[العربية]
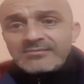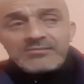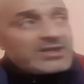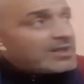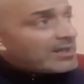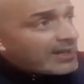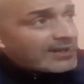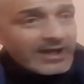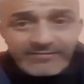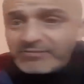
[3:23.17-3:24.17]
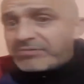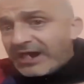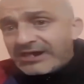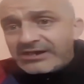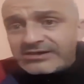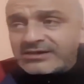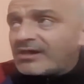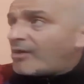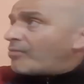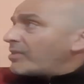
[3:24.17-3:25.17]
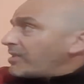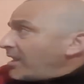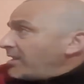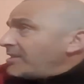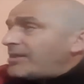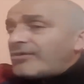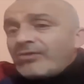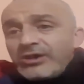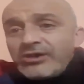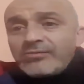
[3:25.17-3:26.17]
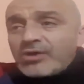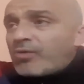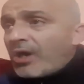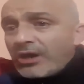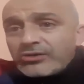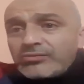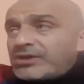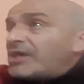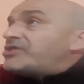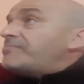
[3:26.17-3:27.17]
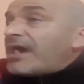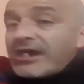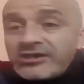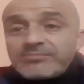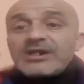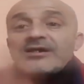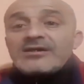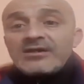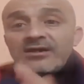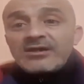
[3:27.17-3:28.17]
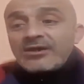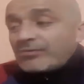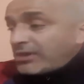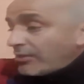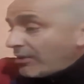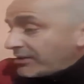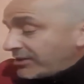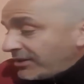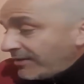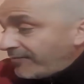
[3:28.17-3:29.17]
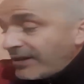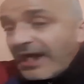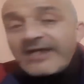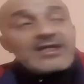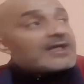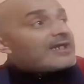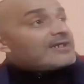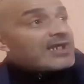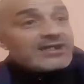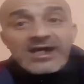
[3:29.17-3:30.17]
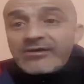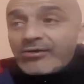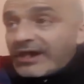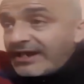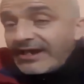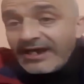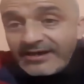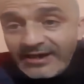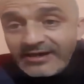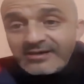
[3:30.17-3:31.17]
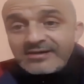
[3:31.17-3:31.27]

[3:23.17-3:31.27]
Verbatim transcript: من انا نعرف بلايص والله لا داروا عليهم كواعط من جبال جبال وداروا هاد التدعيم في هذه غير هنايا هادو غير هنا هنا